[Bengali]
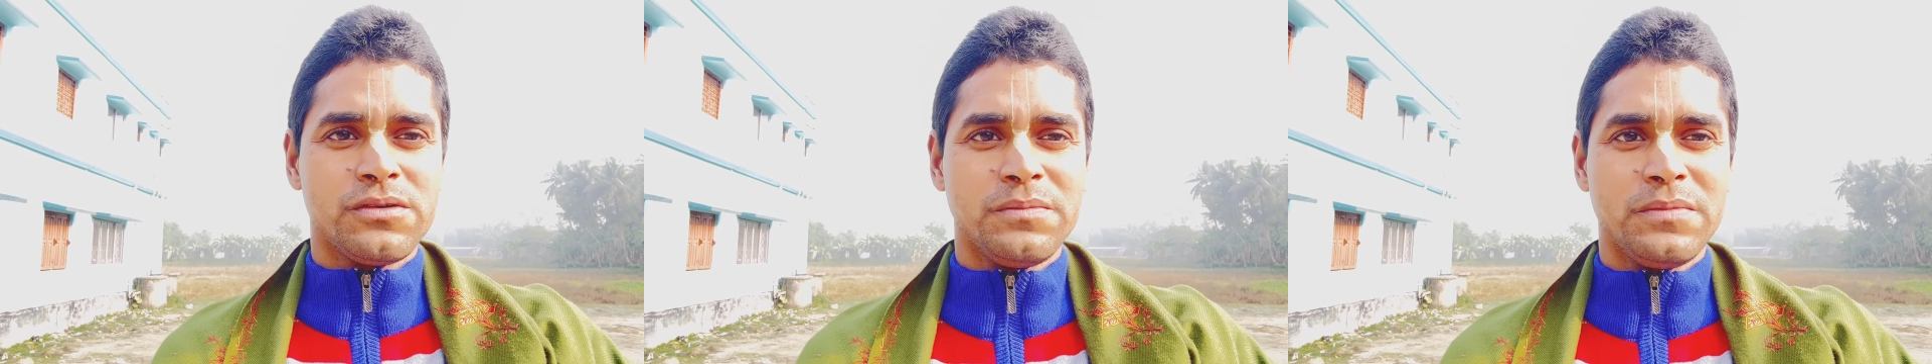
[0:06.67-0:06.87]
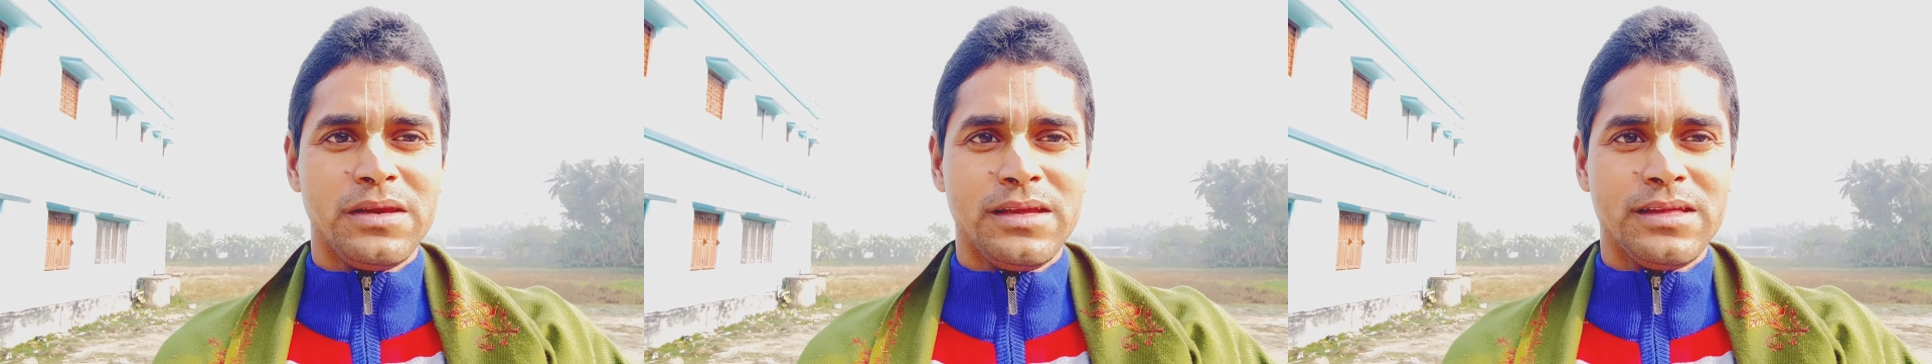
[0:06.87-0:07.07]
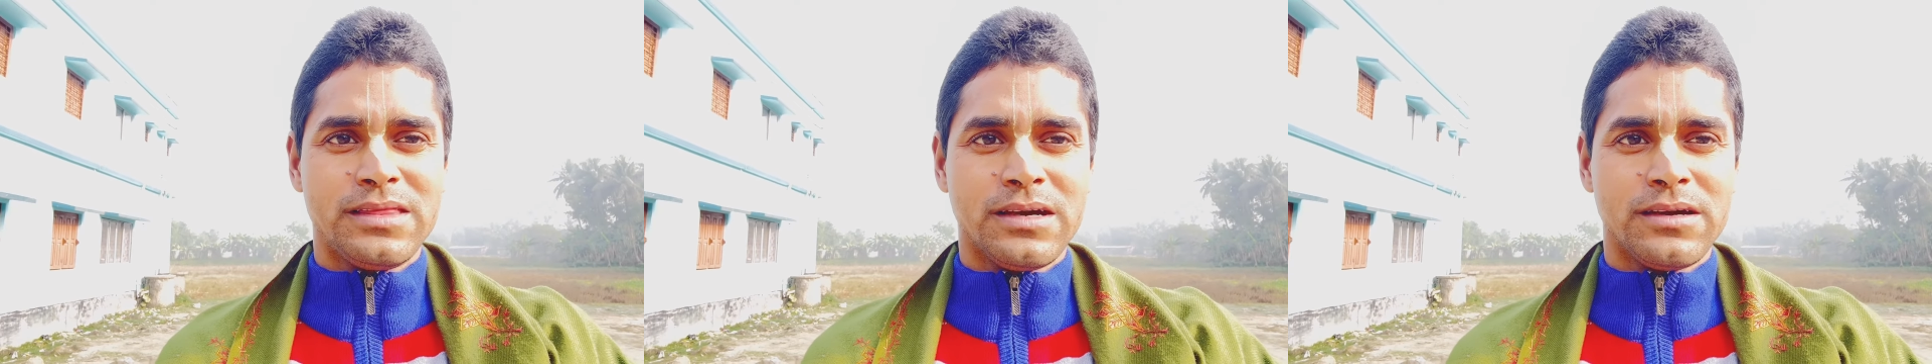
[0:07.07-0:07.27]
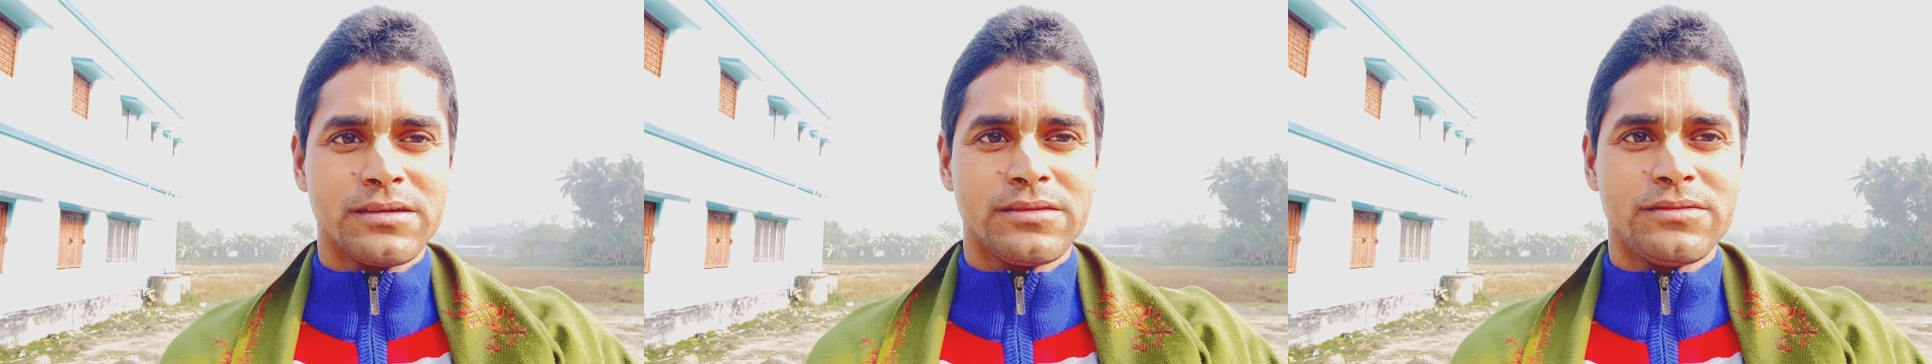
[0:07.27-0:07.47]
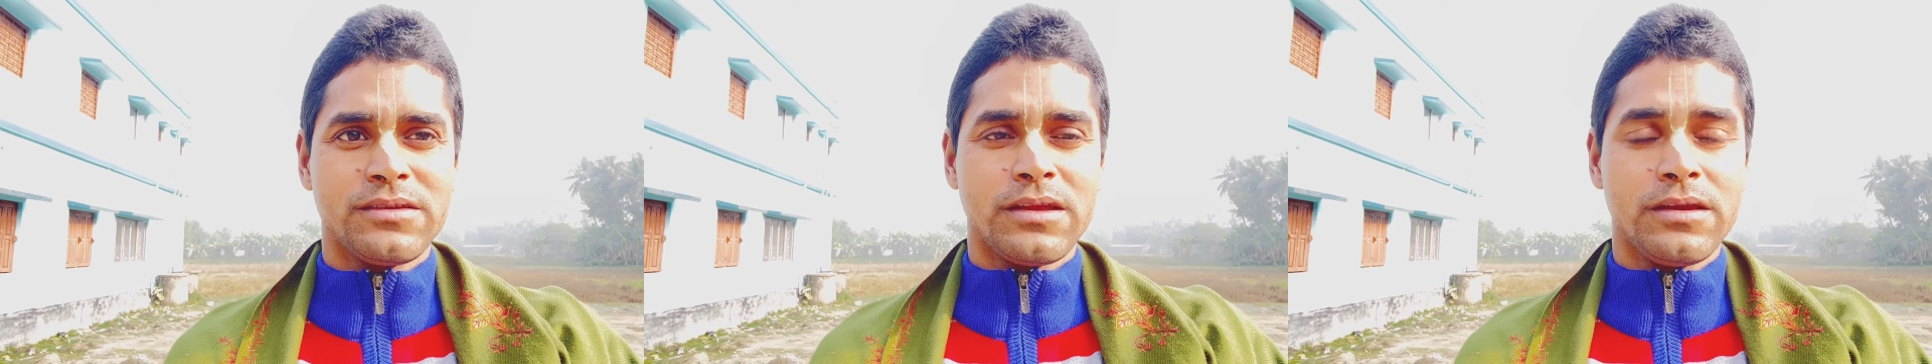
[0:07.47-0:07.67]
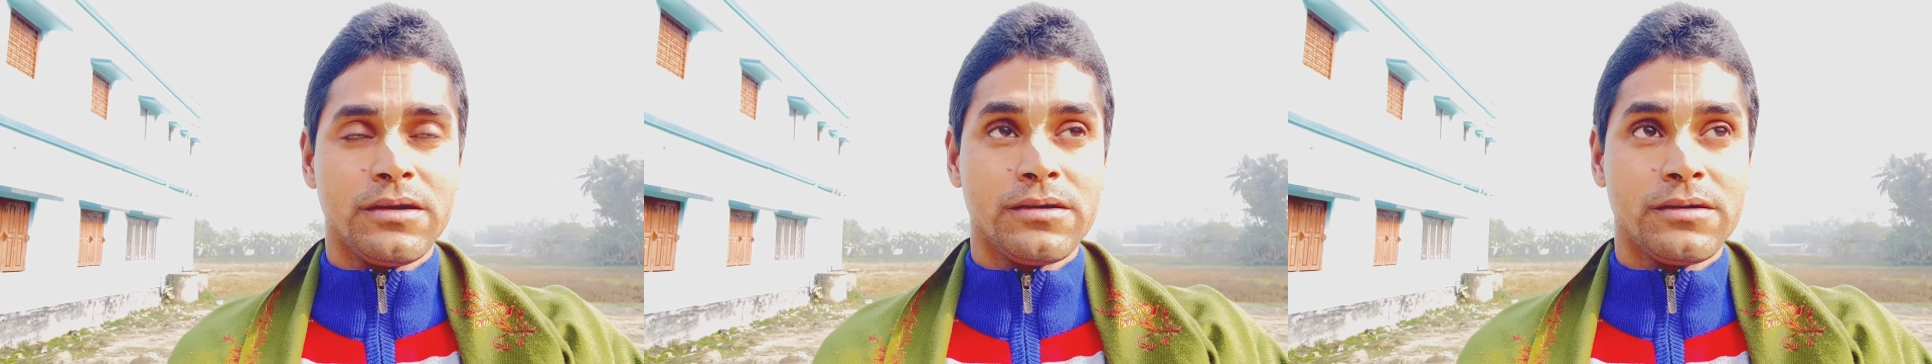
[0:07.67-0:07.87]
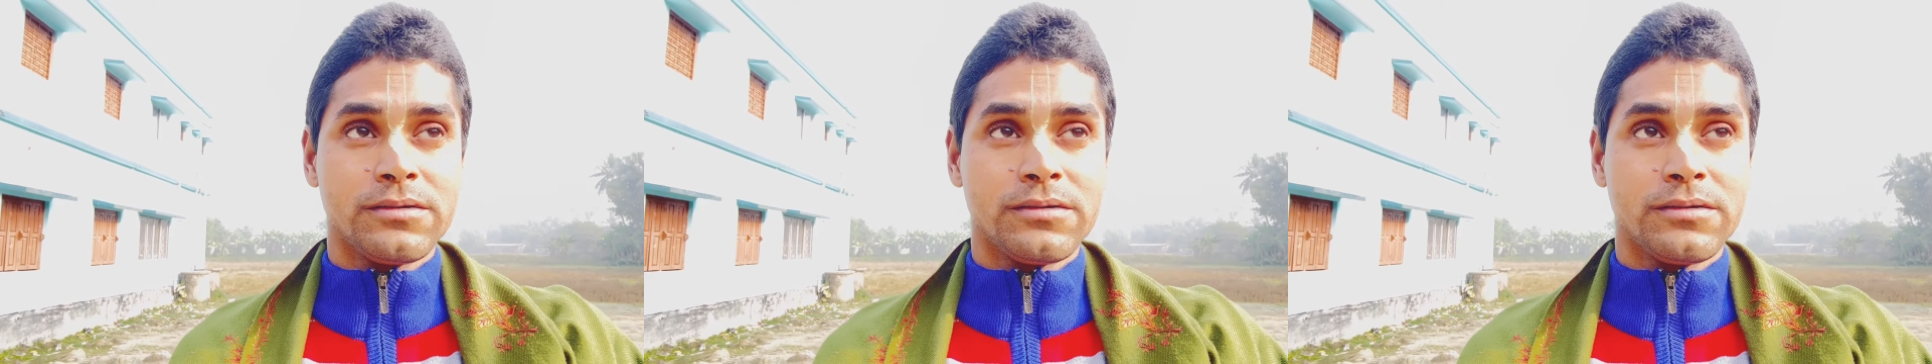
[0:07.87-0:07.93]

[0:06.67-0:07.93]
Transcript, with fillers: মিলিতাং যেন